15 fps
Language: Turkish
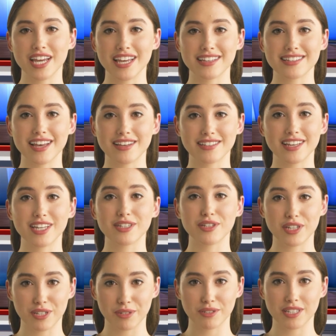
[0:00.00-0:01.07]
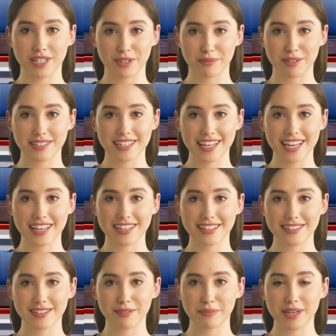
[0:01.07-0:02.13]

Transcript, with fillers: esaslara göre kullanılmasıyla risk